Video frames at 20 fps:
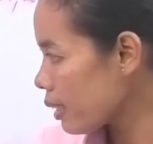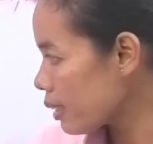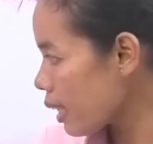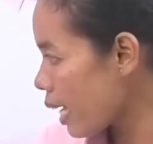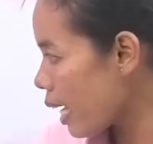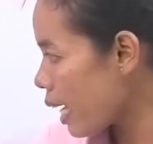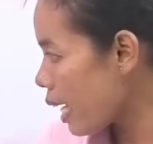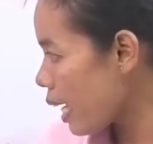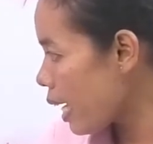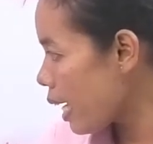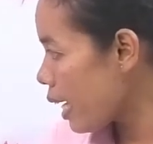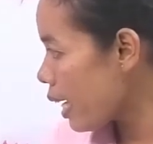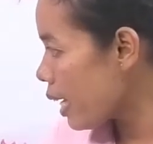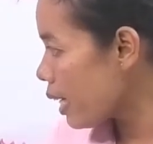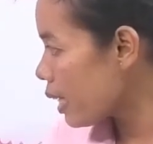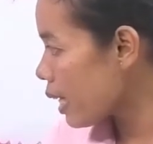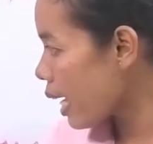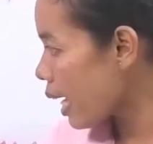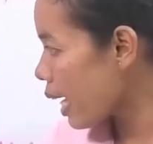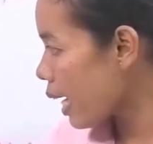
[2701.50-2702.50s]
tê
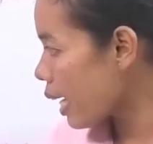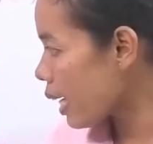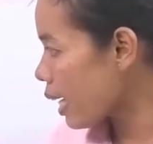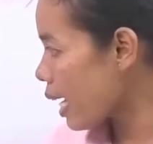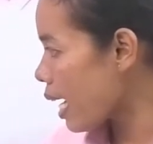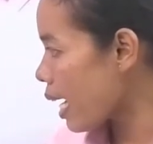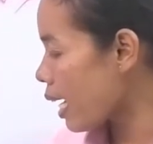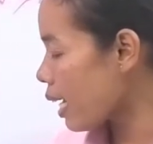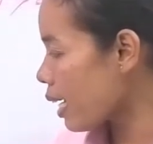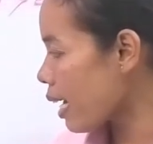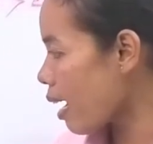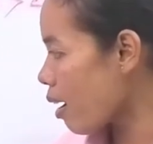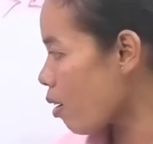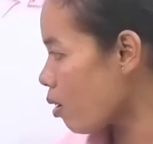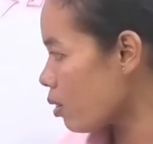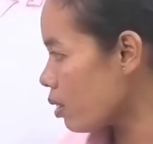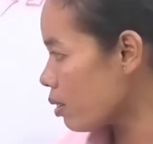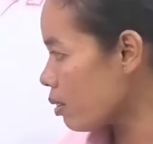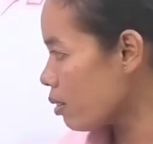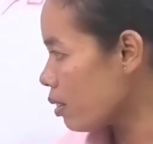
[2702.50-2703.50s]
na ca
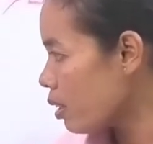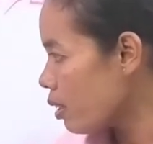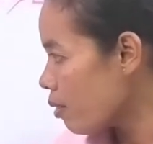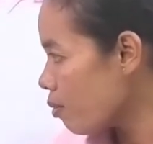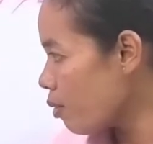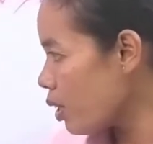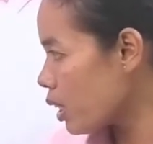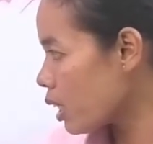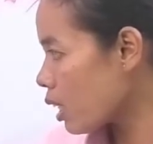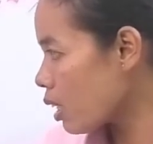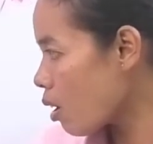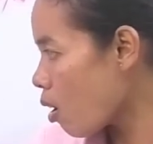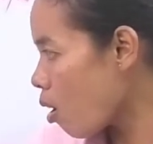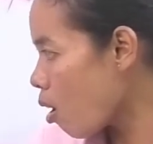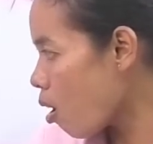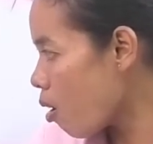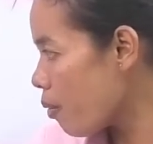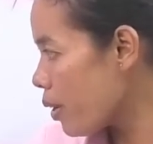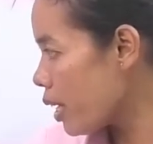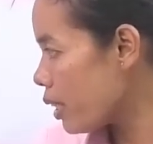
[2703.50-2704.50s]
rau bia thầm
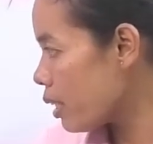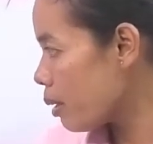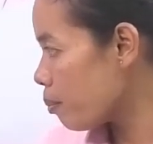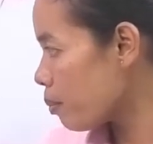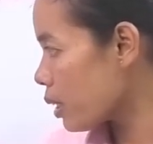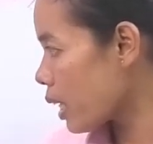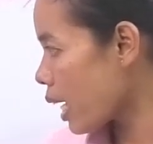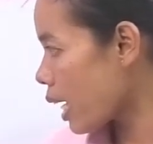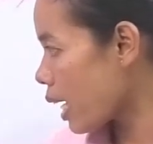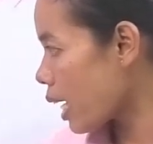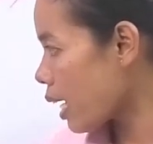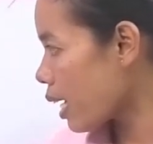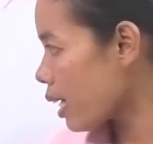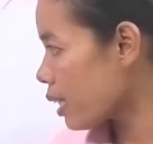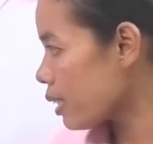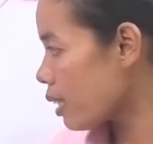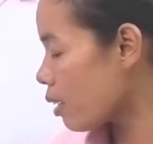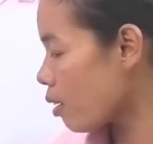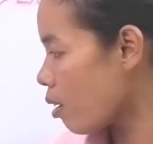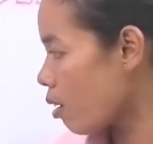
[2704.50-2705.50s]
no bia thầm na
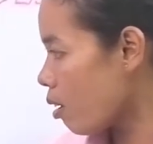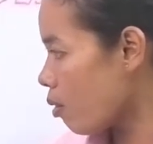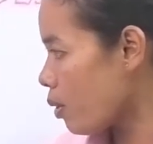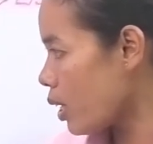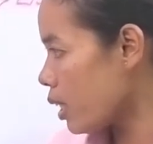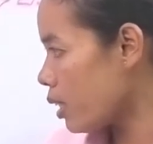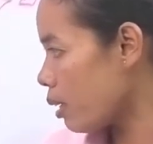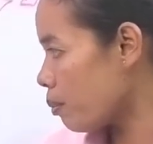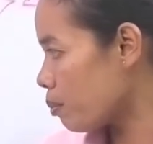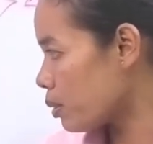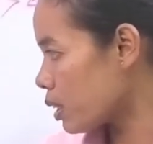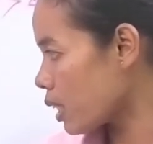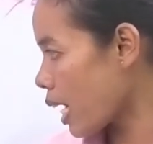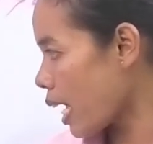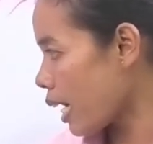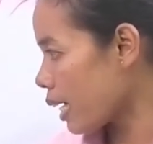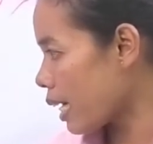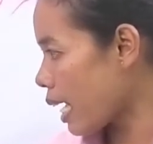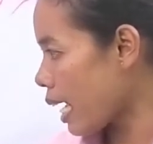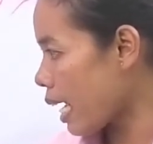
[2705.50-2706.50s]
thầm no bia thầm
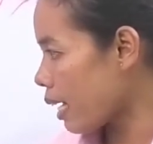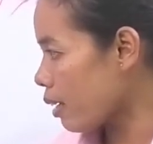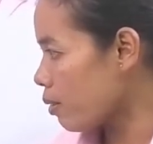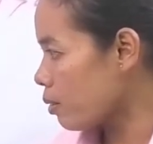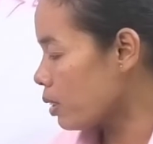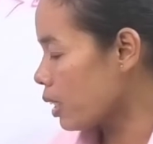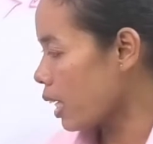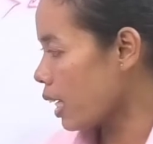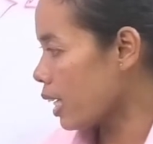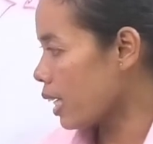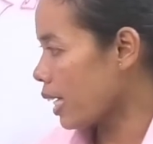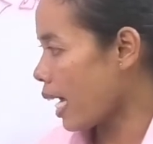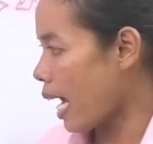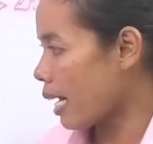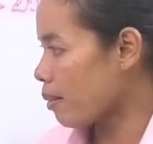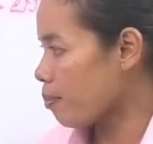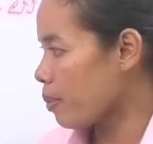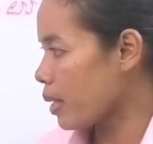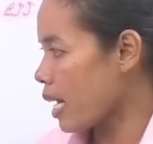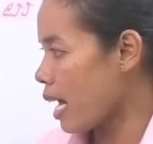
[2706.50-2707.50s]
sạ na con chát cắt
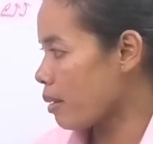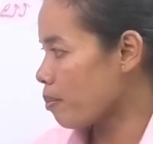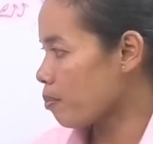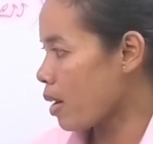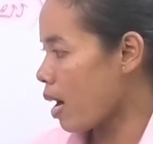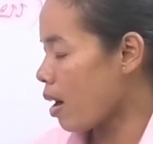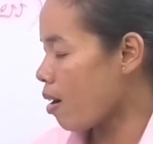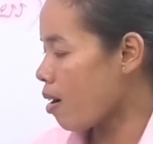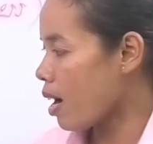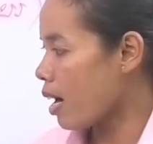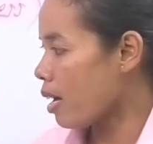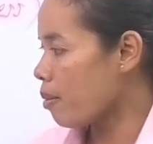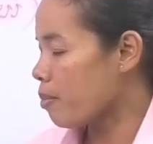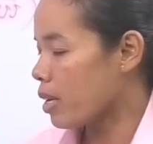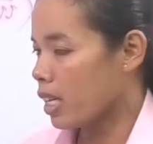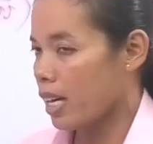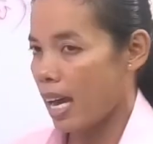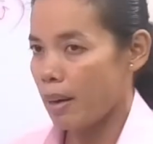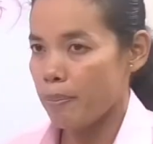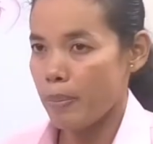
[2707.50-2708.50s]
đạch mau hay bờ
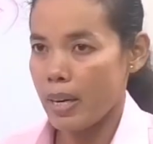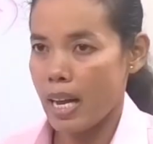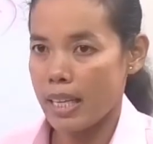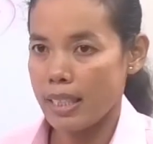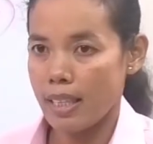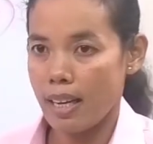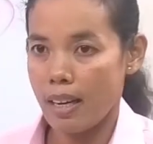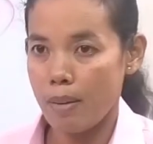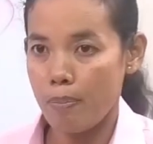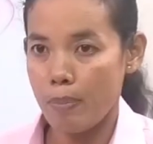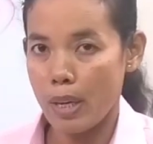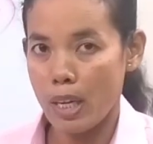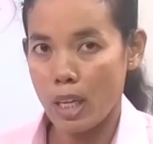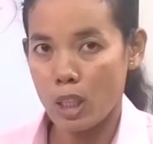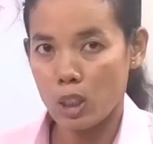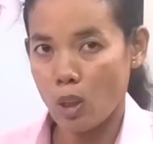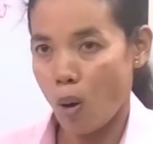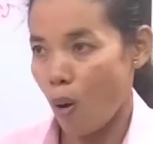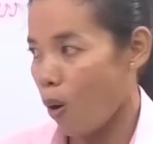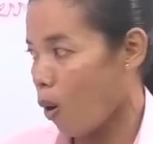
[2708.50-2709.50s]
cắt và đạch hai bia để
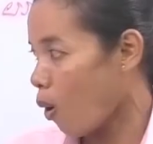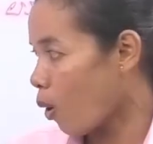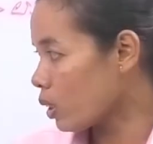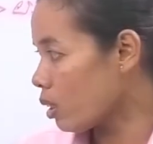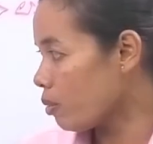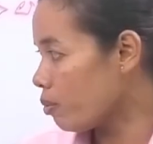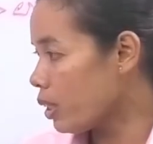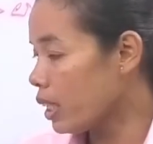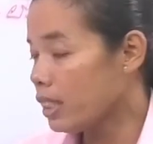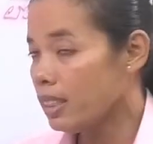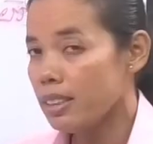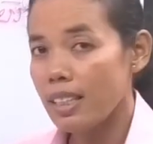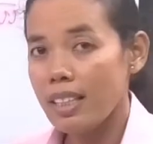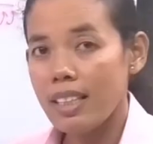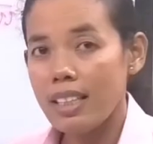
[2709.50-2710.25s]
to từ vĩnh